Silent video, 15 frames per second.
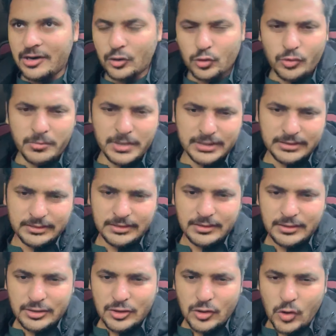हुकूमत
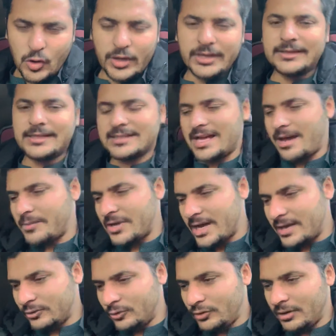और
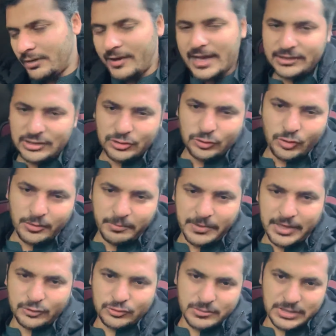इंतज़ामिया तो रवायती तौर
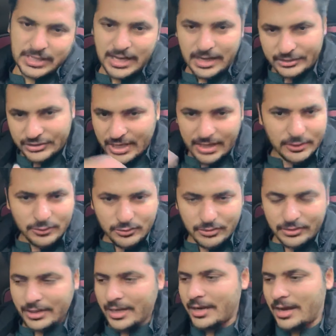पर जुम्मेदार शहरीों
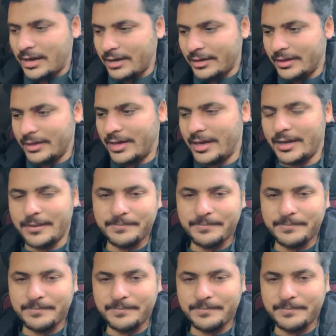को ठहरा रही है